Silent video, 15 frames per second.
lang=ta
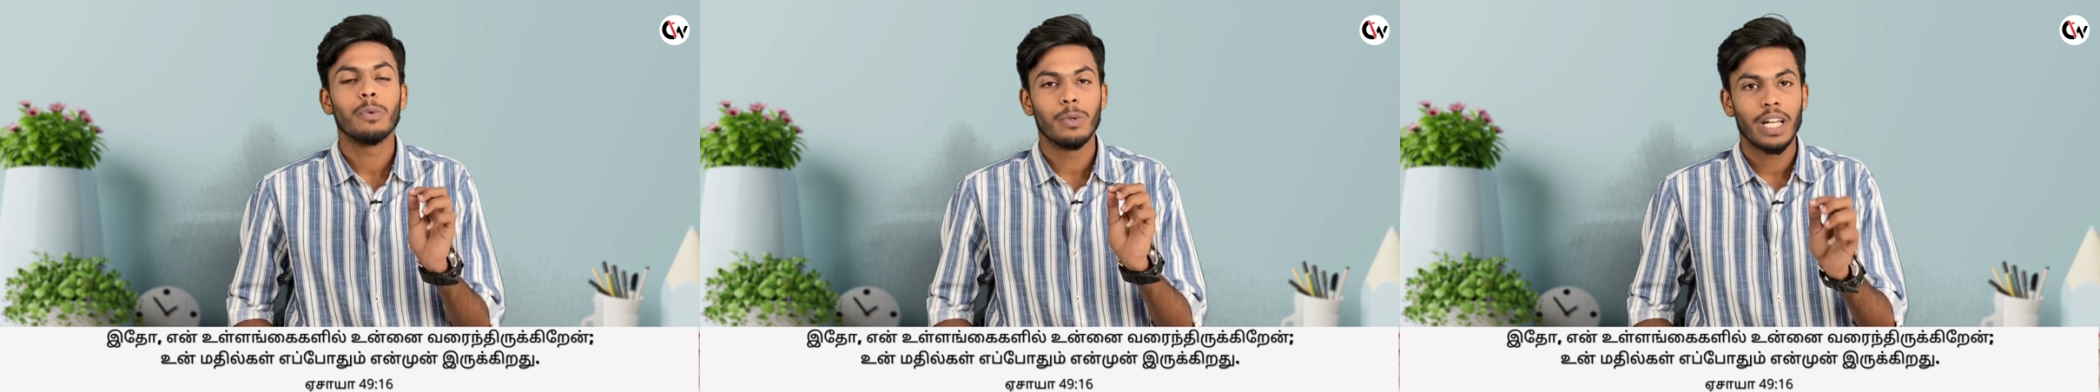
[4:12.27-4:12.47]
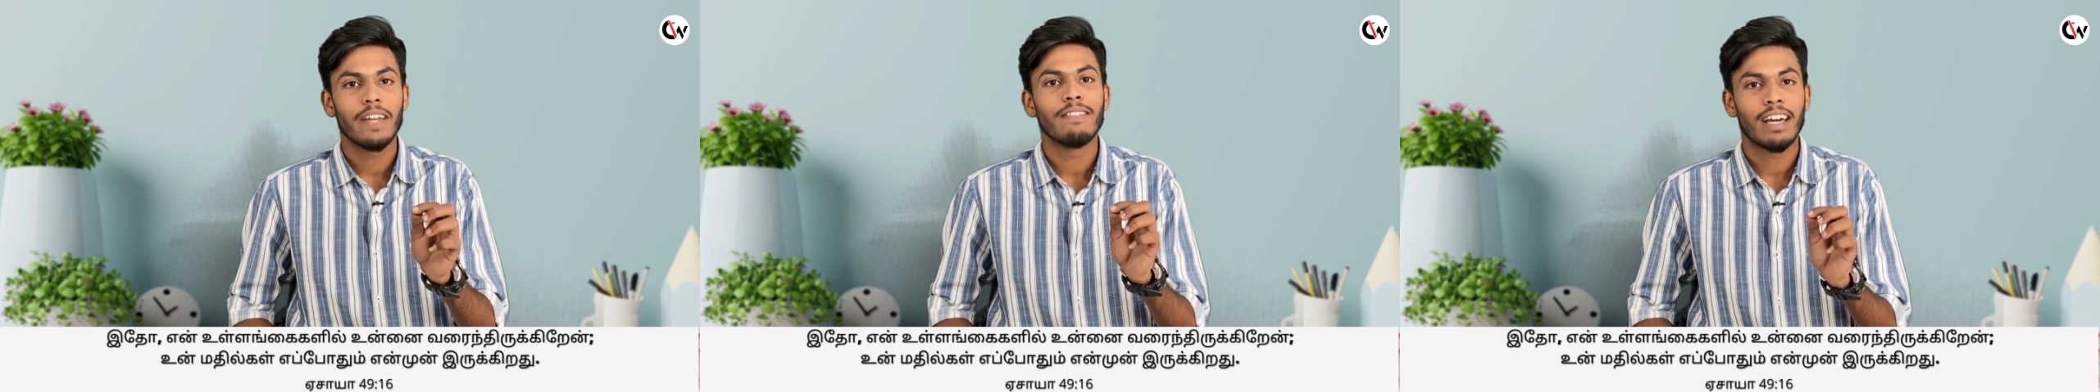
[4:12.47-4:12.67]

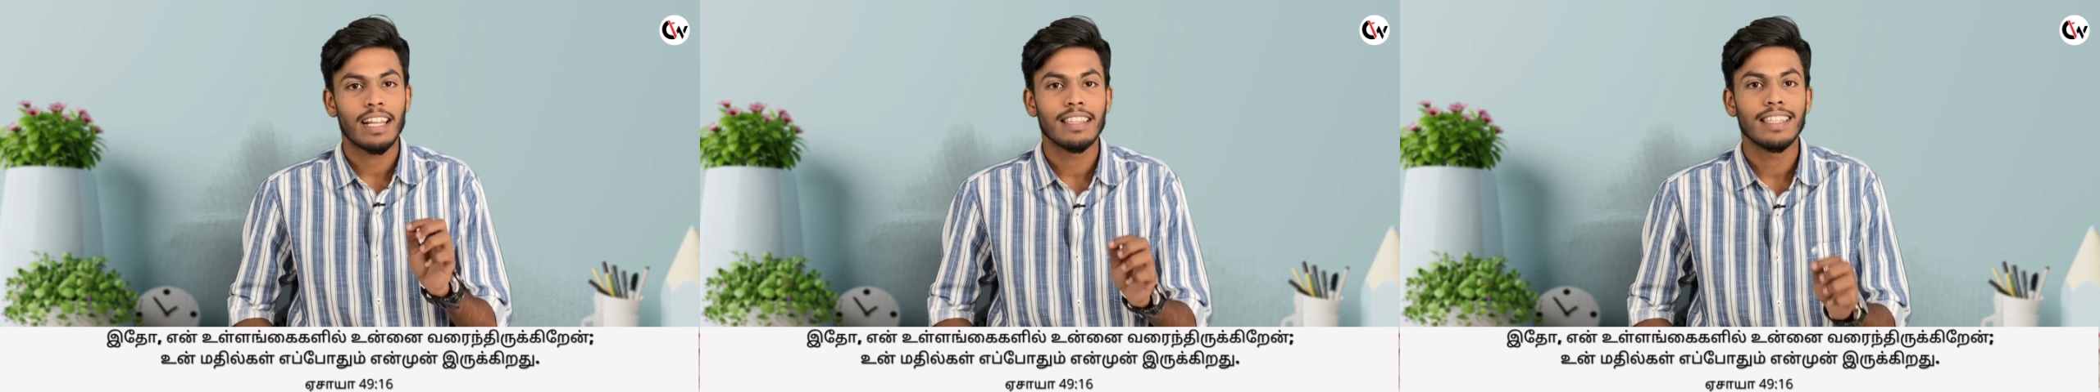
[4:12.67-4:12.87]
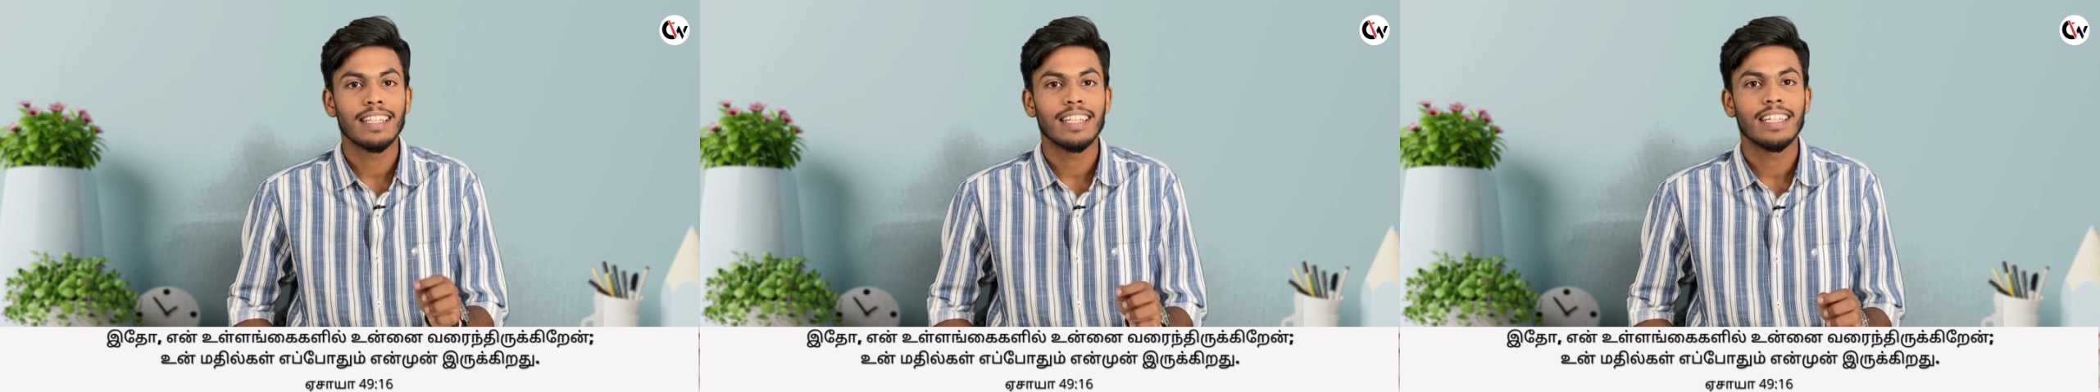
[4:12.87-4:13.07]
உன்னை
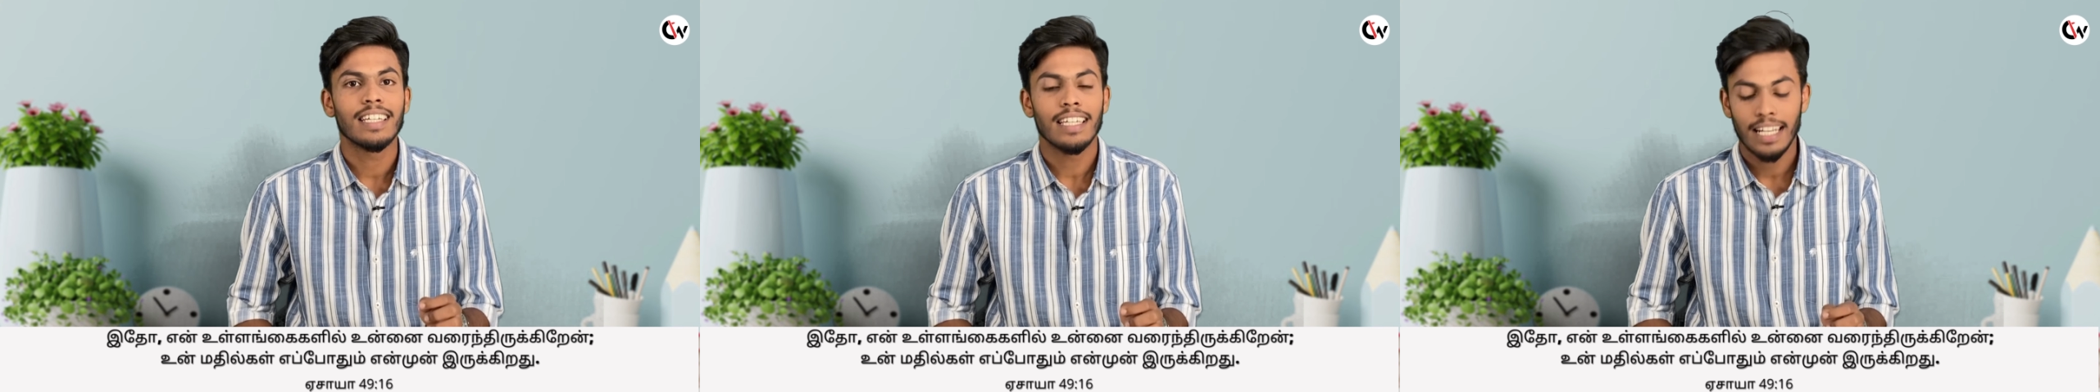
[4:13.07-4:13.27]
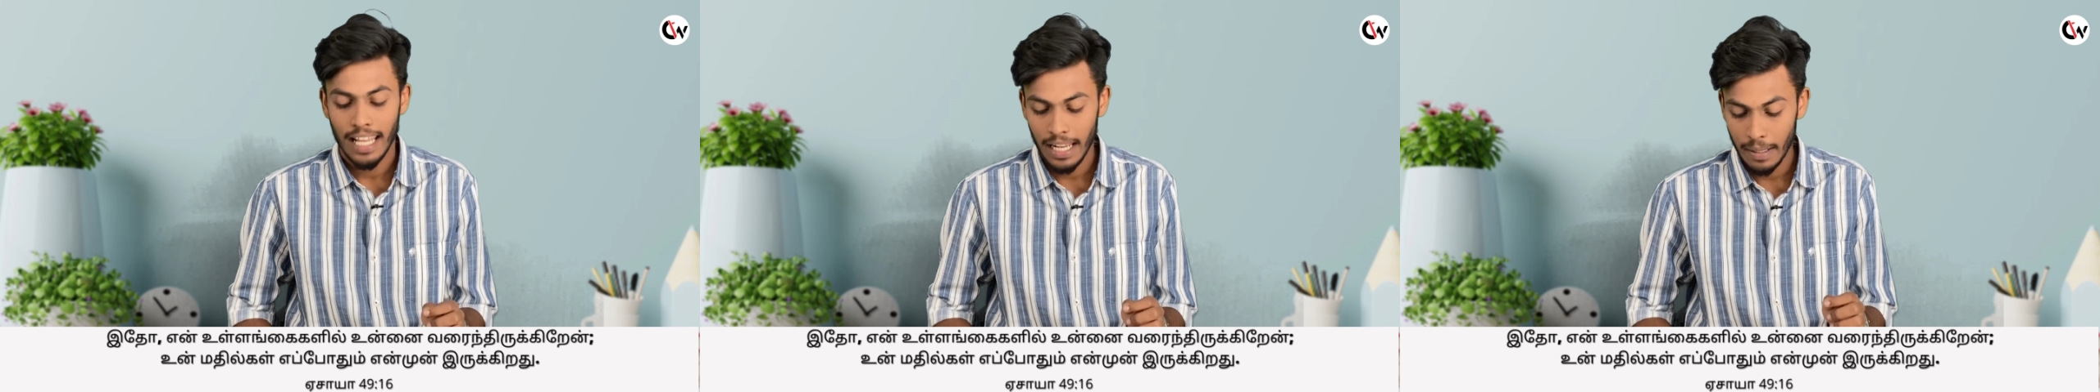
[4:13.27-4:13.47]

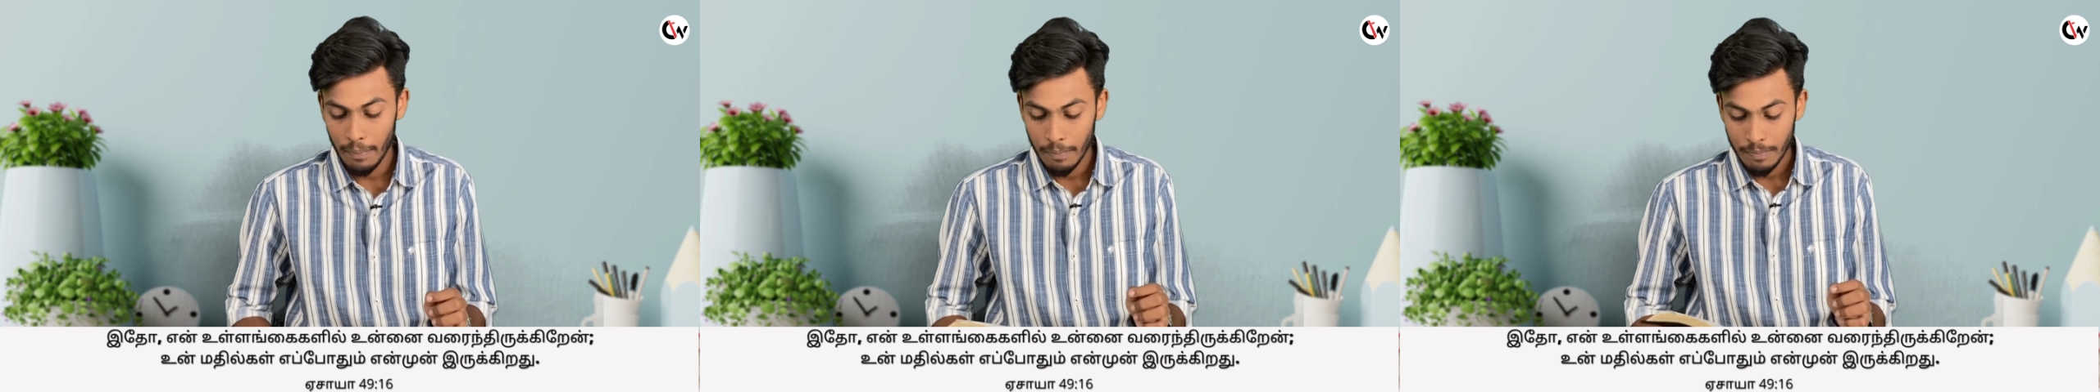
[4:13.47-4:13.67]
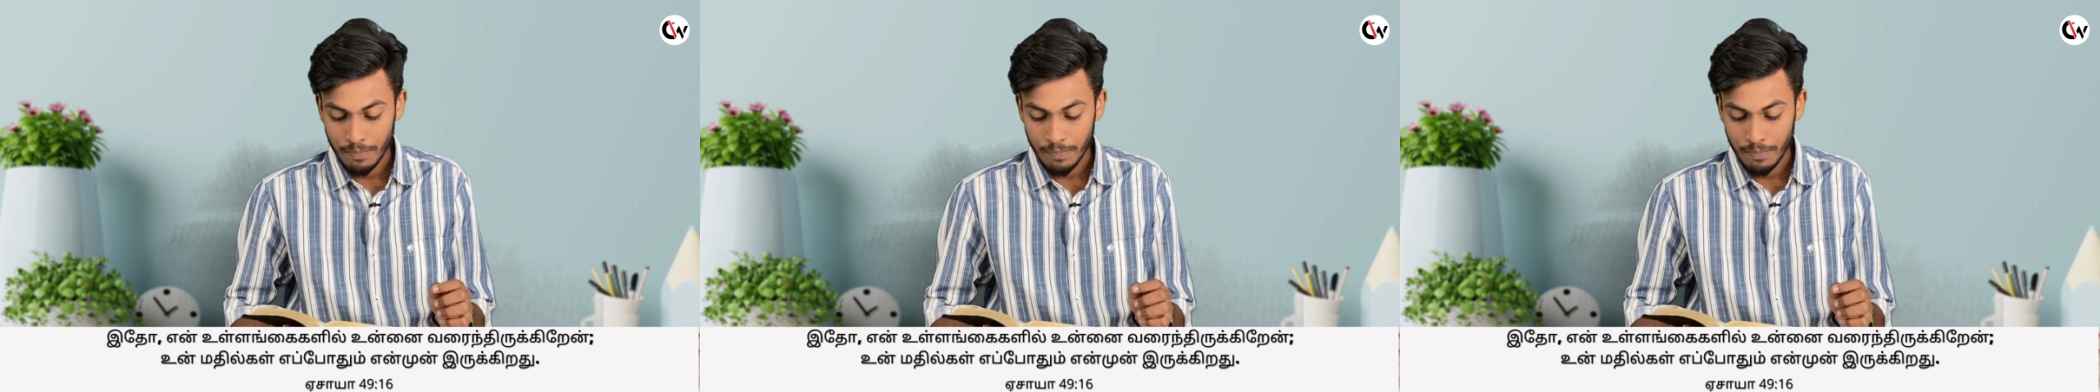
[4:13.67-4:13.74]
வரைந்திருக்கிறேன்